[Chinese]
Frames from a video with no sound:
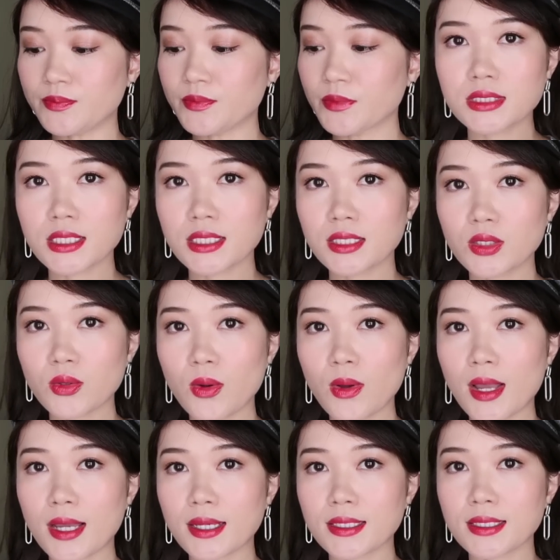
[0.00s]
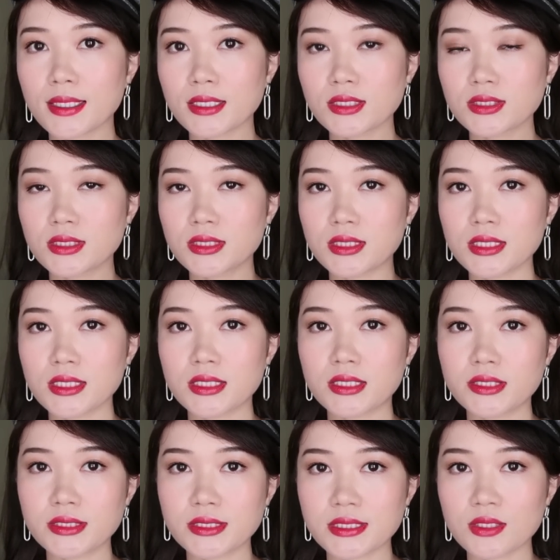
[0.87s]
这个的话应该是第
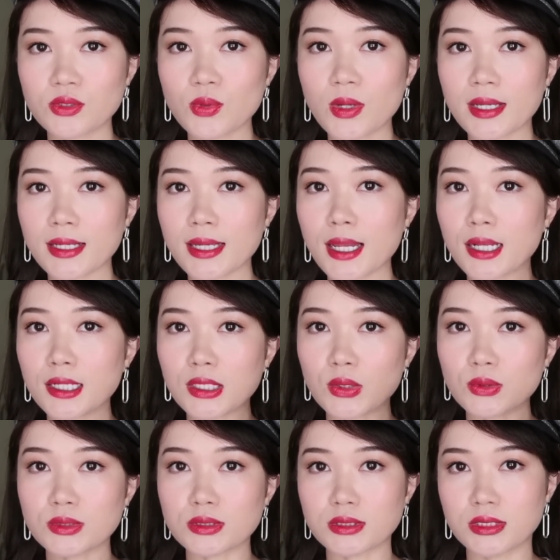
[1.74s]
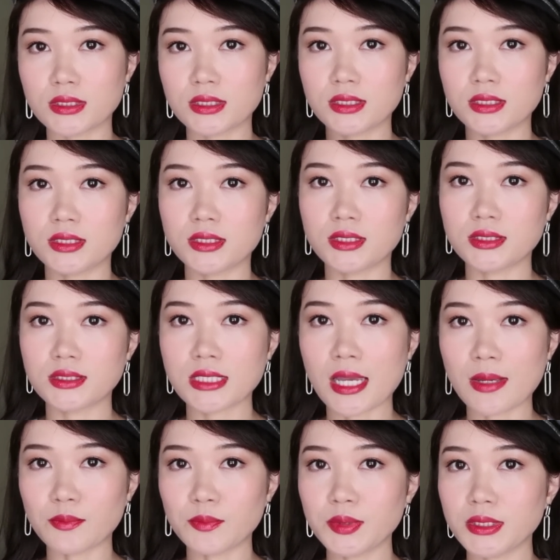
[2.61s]
二阶段抗老的一个
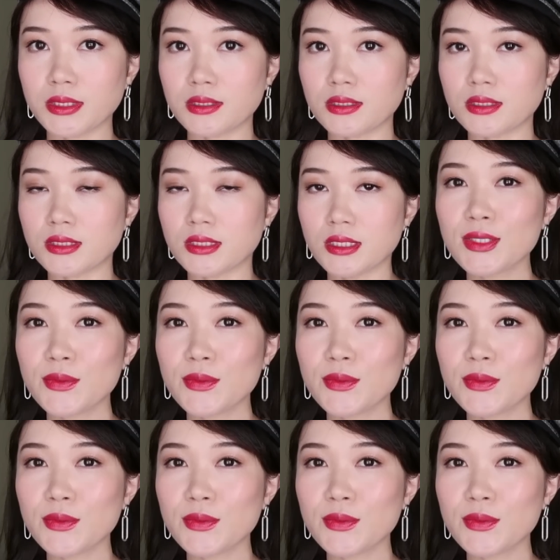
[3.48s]
产品了，